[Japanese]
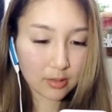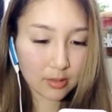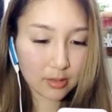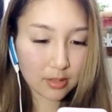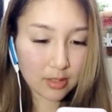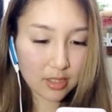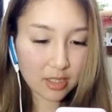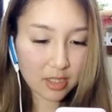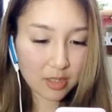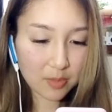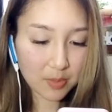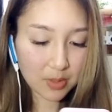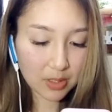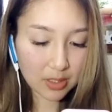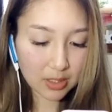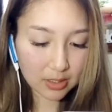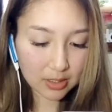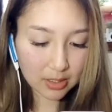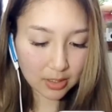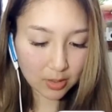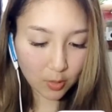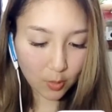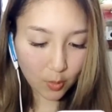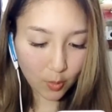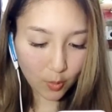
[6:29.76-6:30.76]
HP が
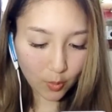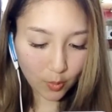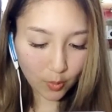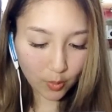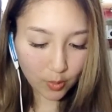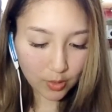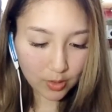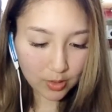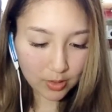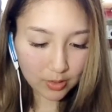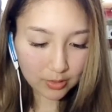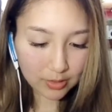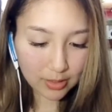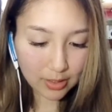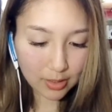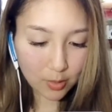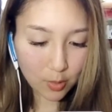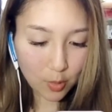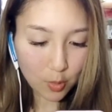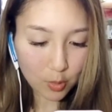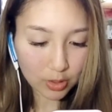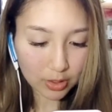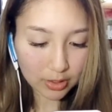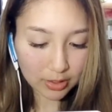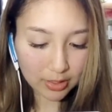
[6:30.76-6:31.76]
結構結
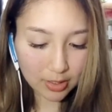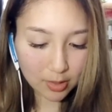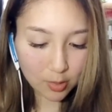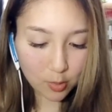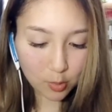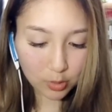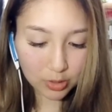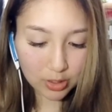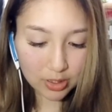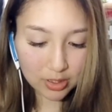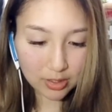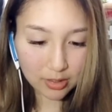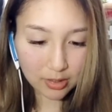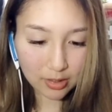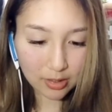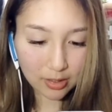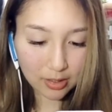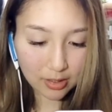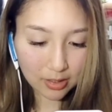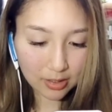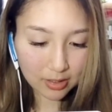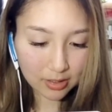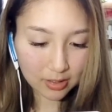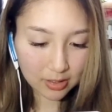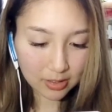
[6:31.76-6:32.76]
構な結構でした
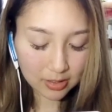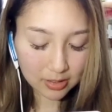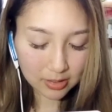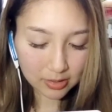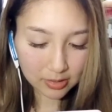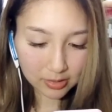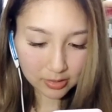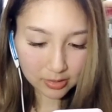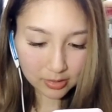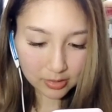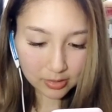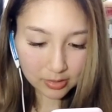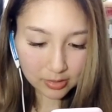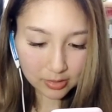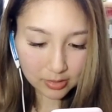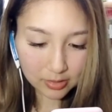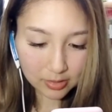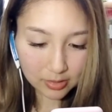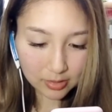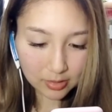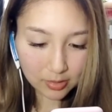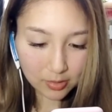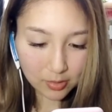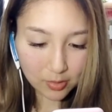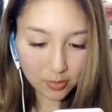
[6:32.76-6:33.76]
ね
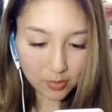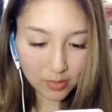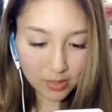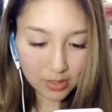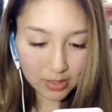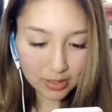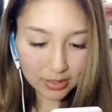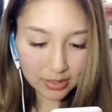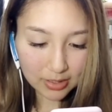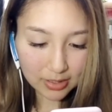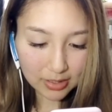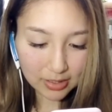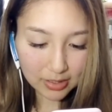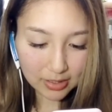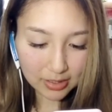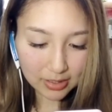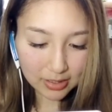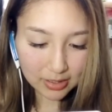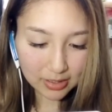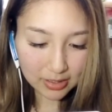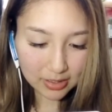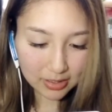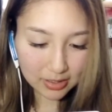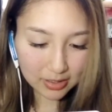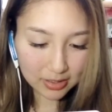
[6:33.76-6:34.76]
怖いな
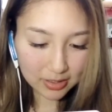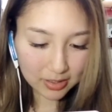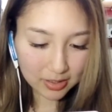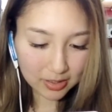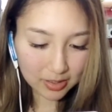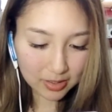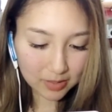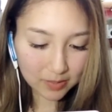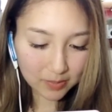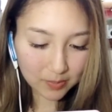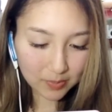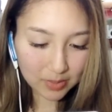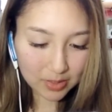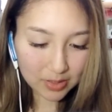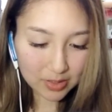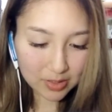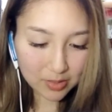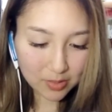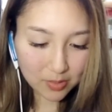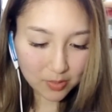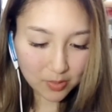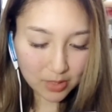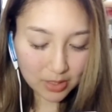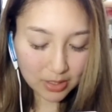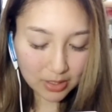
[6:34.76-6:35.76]
めっちゃ
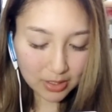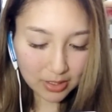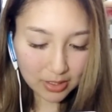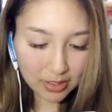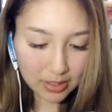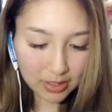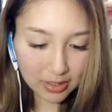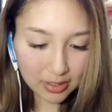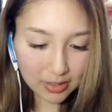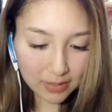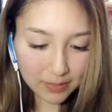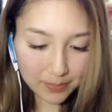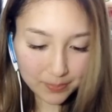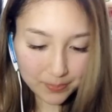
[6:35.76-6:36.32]
怖いな